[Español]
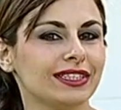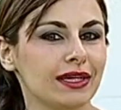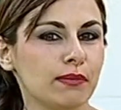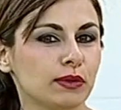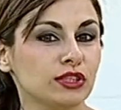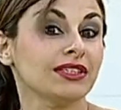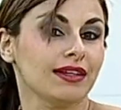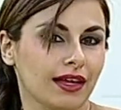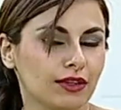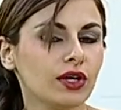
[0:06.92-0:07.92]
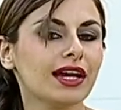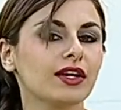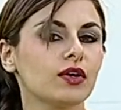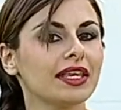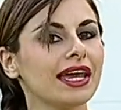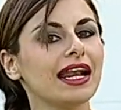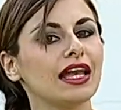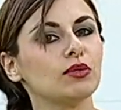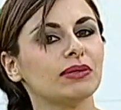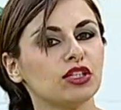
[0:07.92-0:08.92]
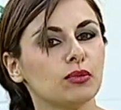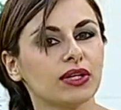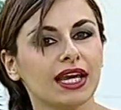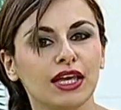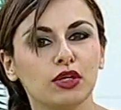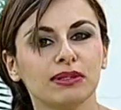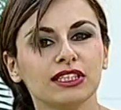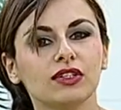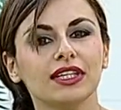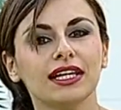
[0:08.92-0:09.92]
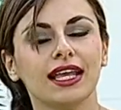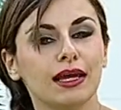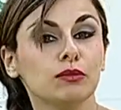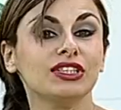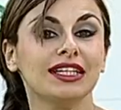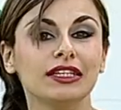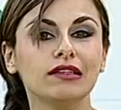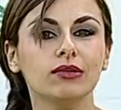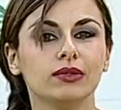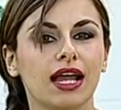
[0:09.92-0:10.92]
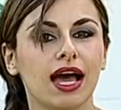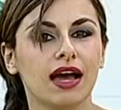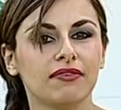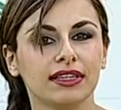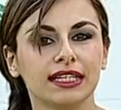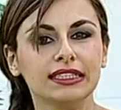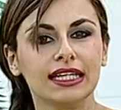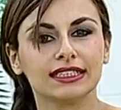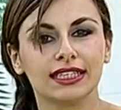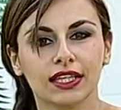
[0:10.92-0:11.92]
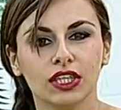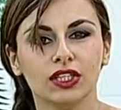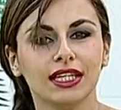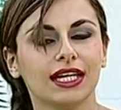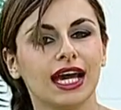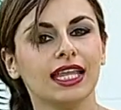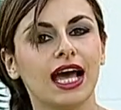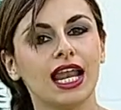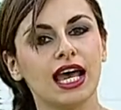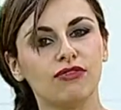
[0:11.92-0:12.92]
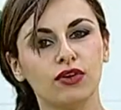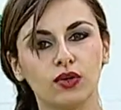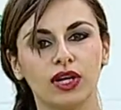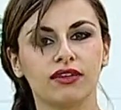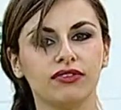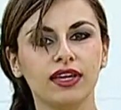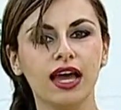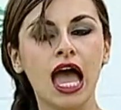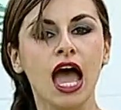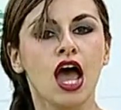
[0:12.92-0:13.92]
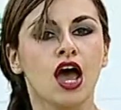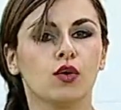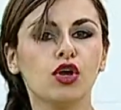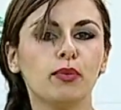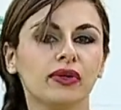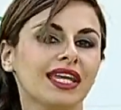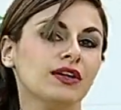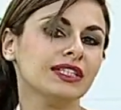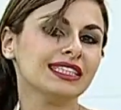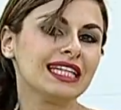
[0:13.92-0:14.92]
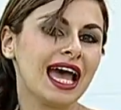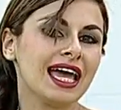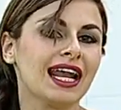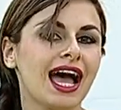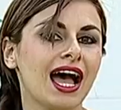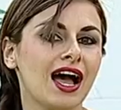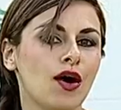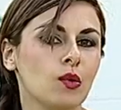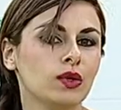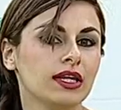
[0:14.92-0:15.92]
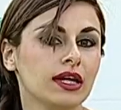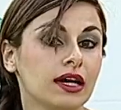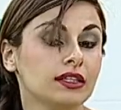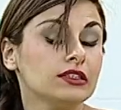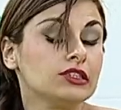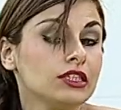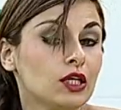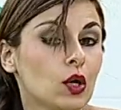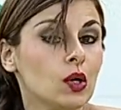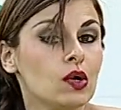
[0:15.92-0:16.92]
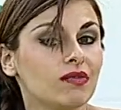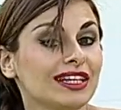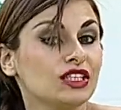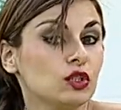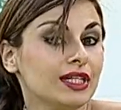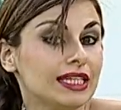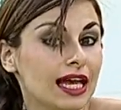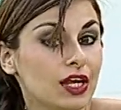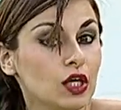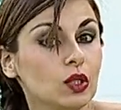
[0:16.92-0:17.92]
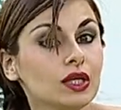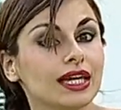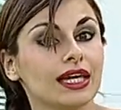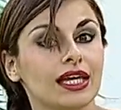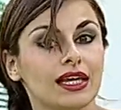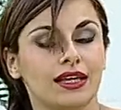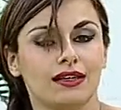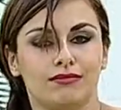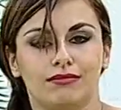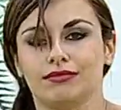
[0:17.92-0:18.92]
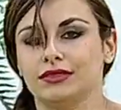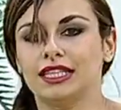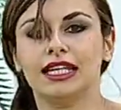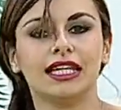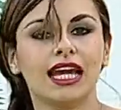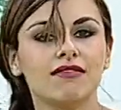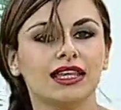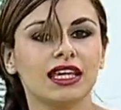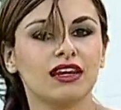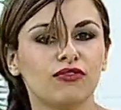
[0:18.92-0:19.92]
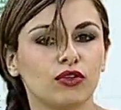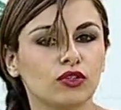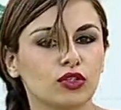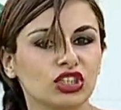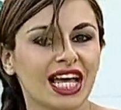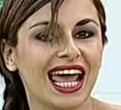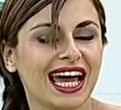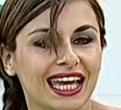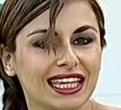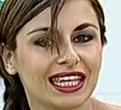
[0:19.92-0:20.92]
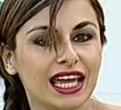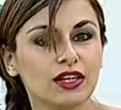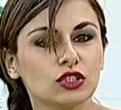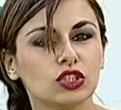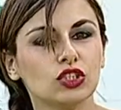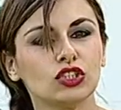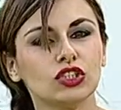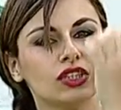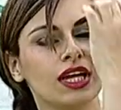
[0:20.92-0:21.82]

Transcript: tiempos, toca recordar el año pasado, porque el año pasado hemos tenido una fantástica sección dedicada a la fotografía, cuyo protagonista era un ah, chico soletano que se dedicaba a hacer fotos a la gente. Nosotros,